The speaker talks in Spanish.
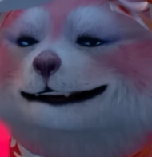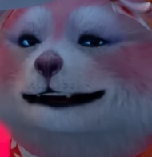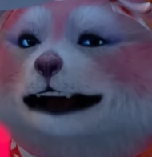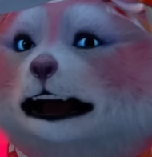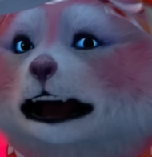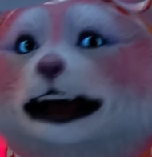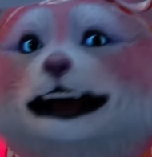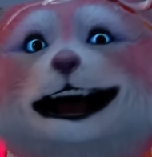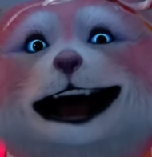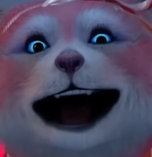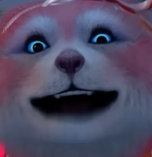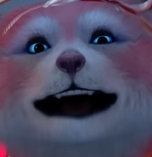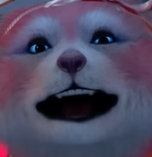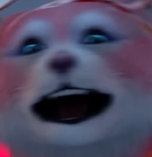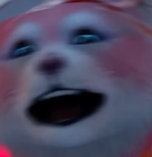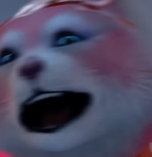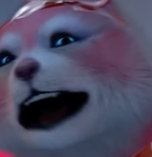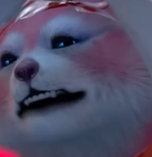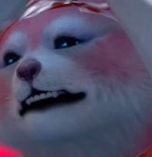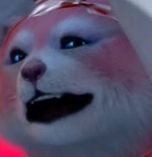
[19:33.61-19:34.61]
de los
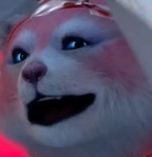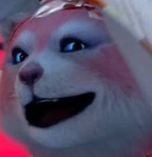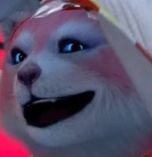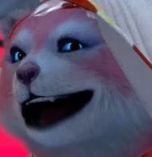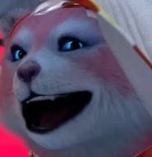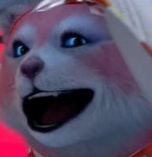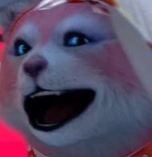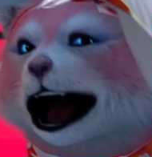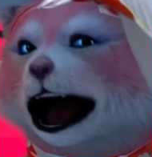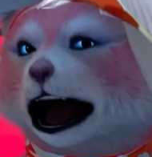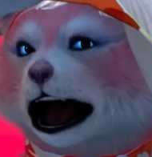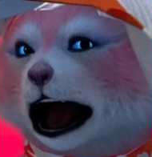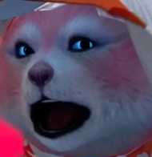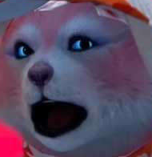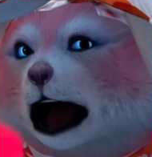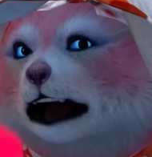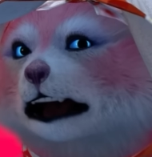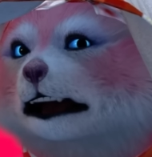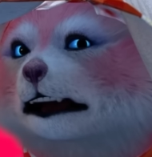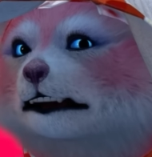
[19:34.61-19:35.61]

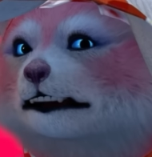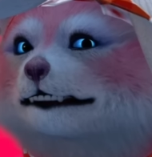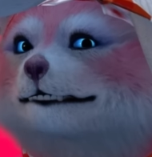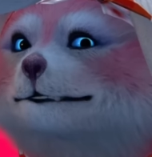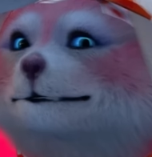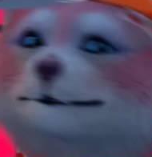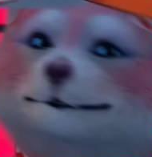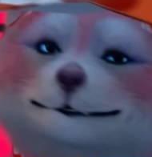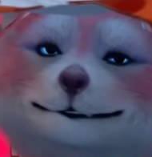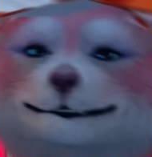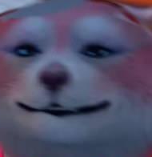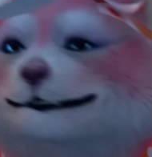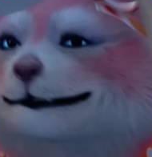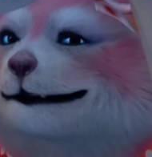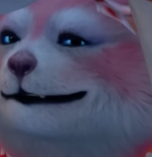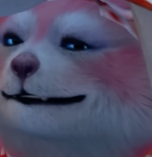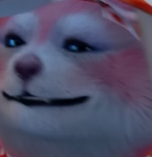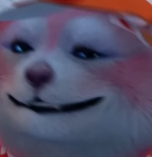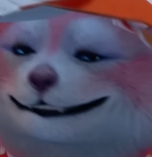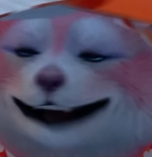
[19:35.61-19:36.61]
empresarios
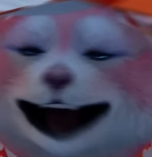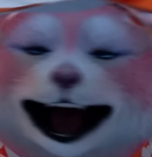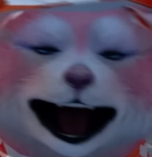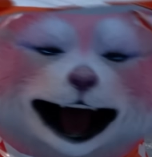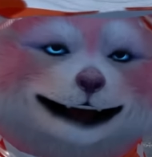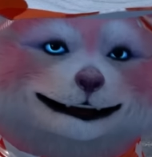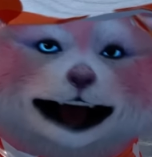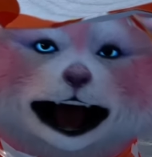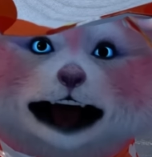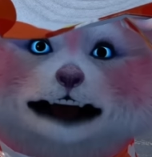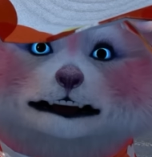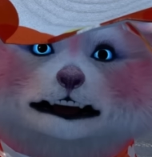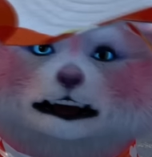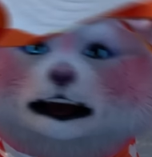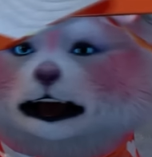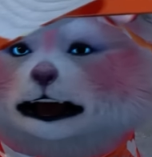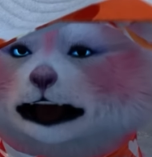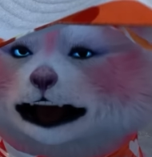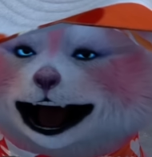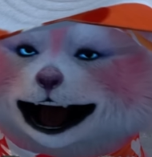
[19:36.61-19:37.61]
si se
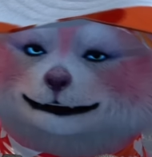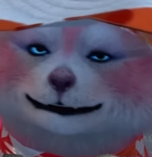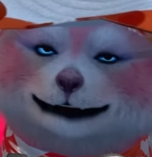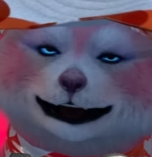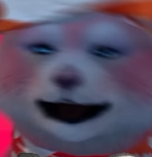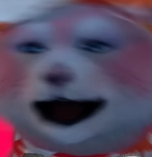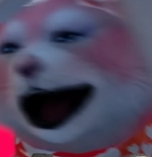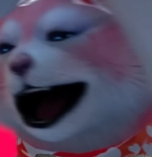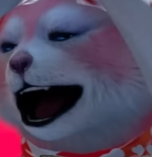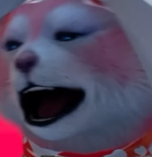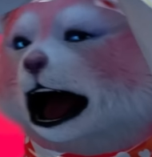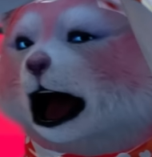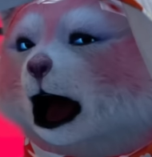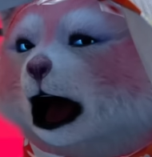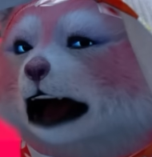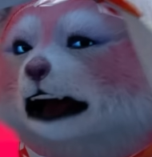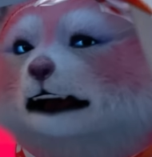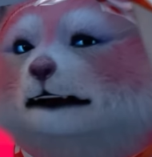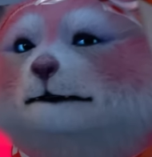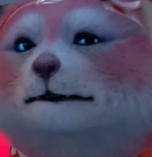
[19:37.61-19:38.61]
destruye empleo
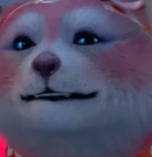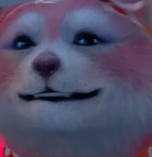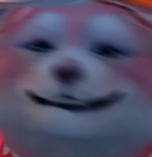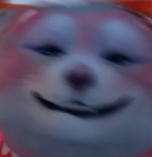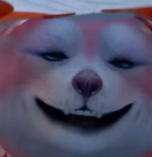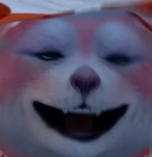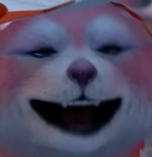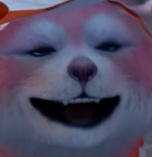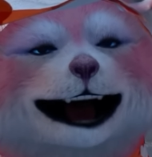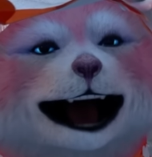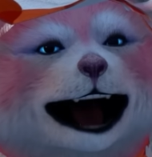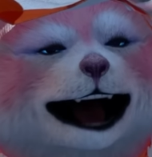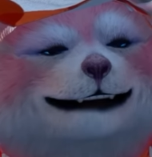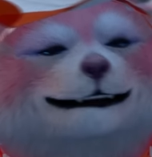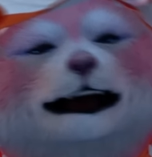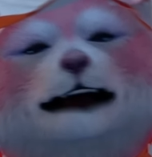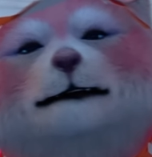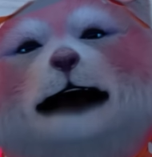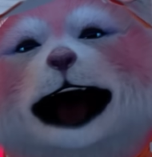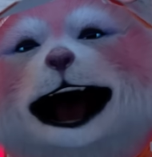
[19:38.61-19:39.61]
bajo un
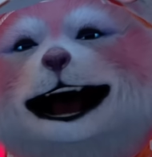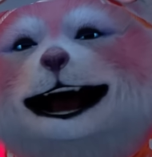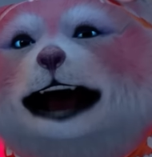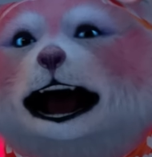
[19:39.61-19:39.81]
gobierno